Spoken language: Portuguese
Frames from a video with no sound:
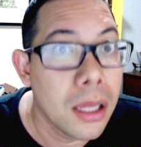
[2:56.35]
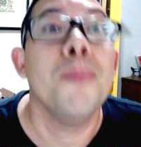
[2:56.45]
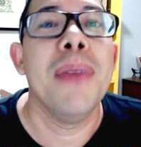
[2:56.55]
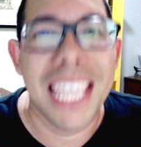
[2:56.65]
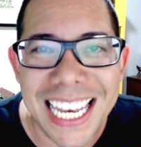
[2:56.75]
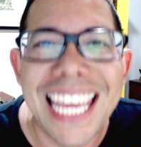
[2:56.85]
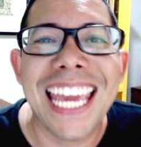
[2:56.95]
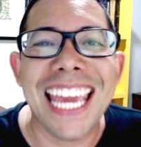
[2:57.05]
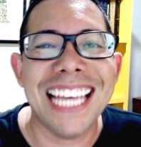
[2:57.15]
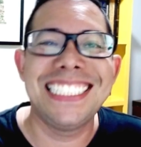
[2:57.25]

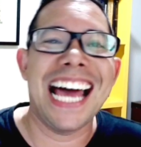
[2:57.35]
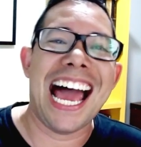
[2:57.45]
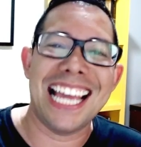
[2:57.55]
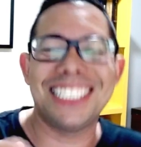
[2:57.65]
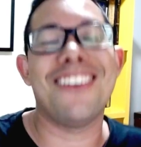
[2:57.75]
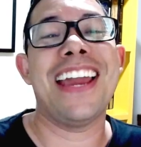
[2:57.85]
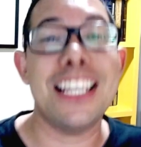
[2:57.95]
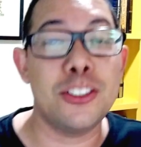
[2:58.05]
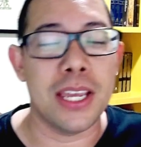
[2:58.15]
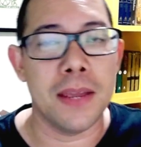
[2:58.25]
Beleza, ah, então é
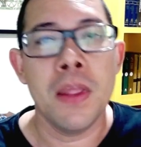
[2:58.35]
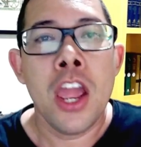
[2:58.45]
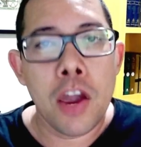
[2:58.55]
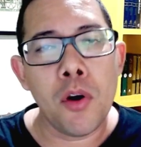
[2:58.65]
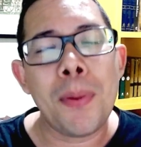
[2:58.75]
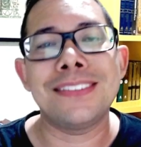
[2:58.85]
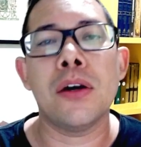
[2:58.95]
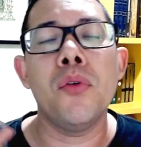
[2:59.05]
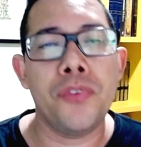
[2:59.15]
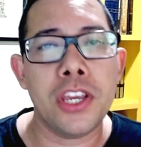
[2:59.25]
isso aí. Eu vou
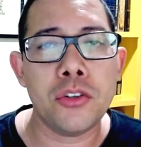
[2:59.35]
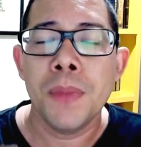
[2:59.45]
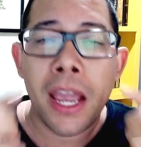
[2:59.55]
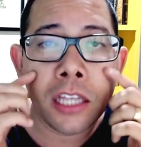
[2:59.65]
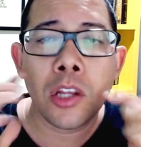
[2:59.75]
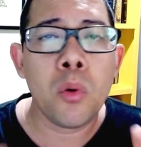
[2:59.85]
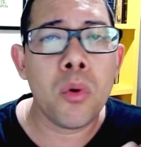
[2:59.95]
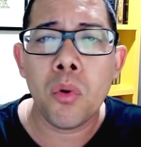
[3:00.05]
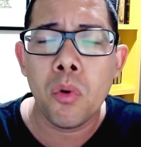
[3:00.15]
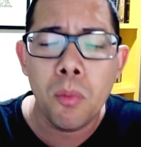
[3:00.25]
passar um vídeo. Então,
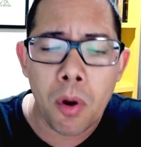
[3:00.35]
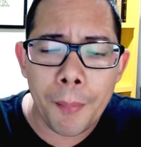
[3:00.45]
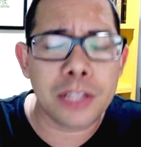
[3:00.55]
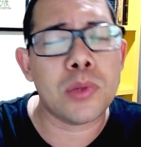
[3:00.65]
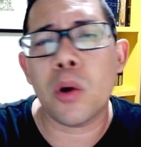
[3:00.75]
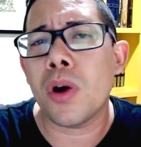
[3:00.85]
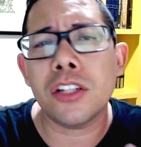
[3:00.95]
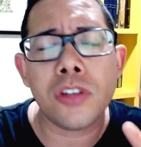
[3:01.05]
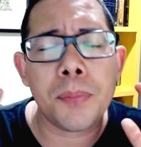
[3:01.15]
o, o momento agora é só